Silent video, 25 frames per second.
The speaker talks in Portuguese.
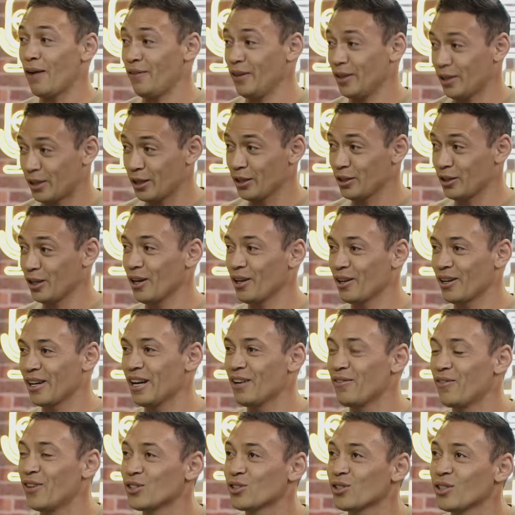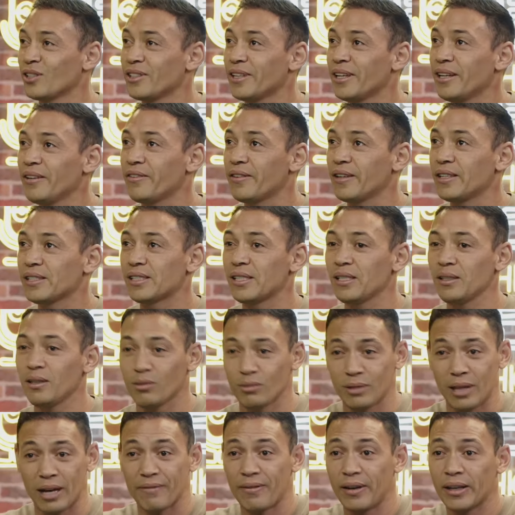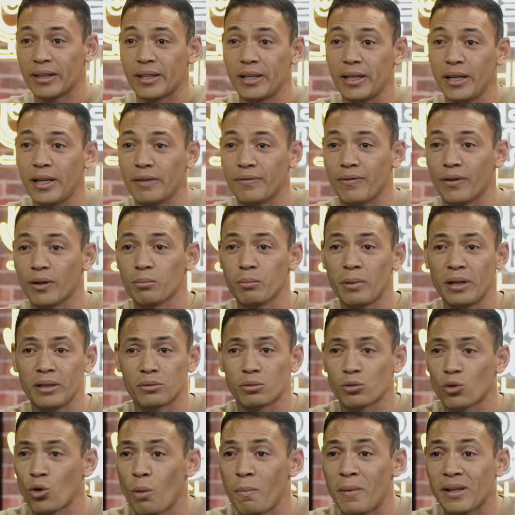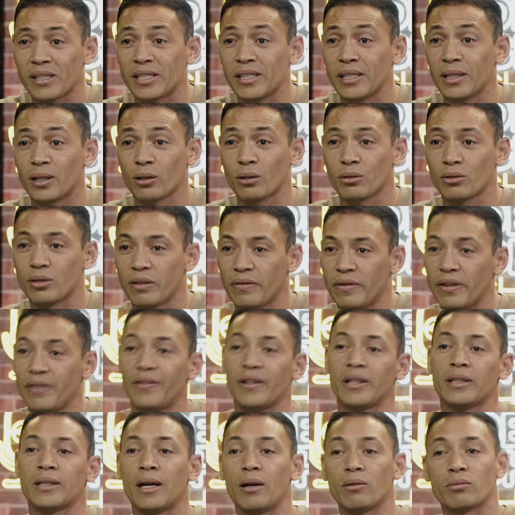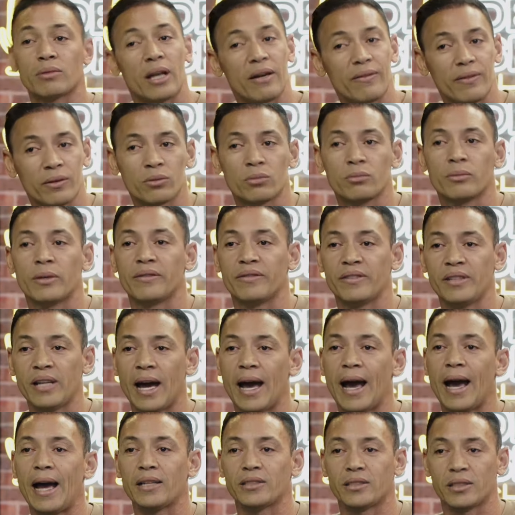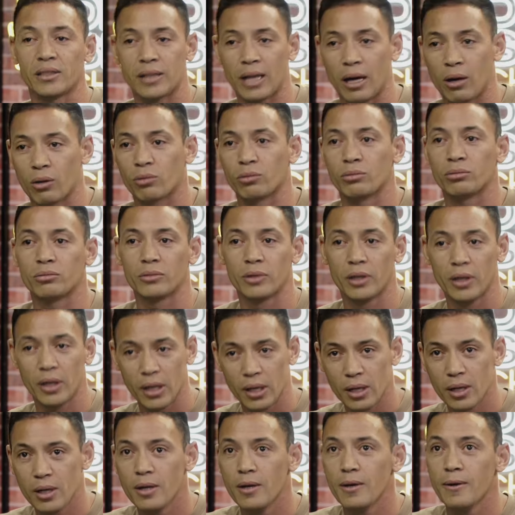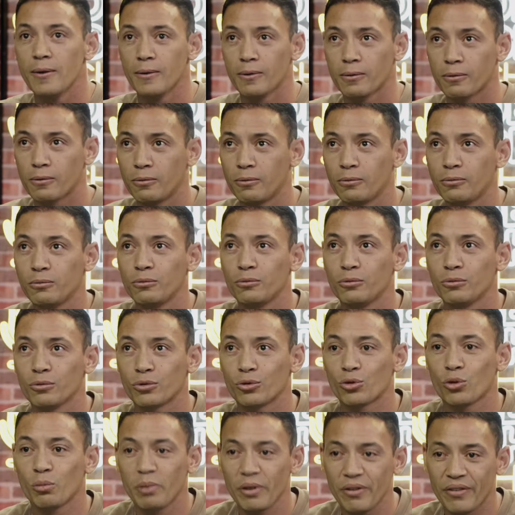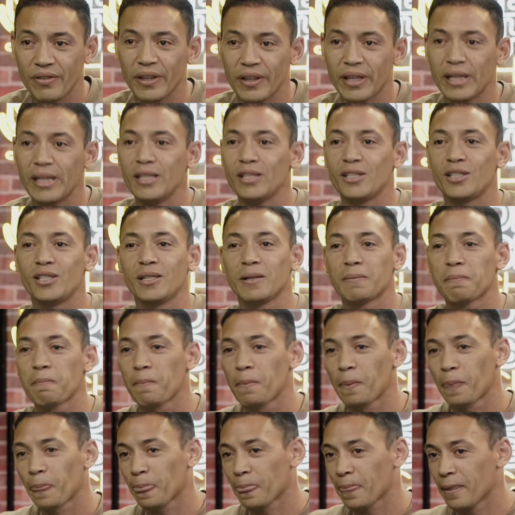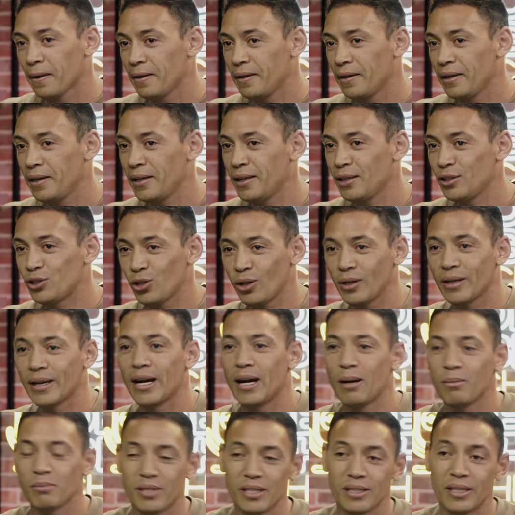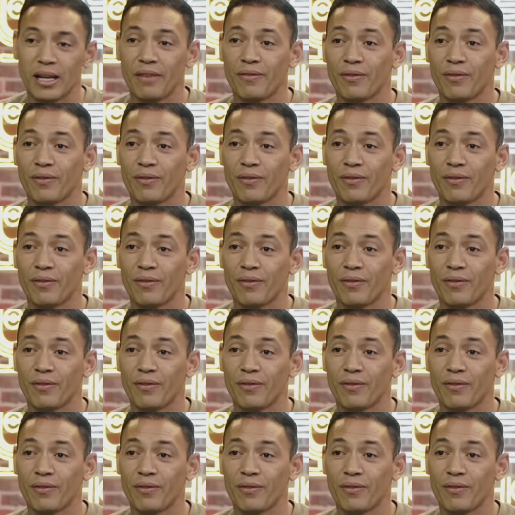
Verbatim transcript: Aquela vozona dele, eu falei assim, não, tava aqui. Falei, mas como assim que eu não te vi? Eu falei, não, eu tava numa viagem e tal, com, com sub-20 e jogamos e tal.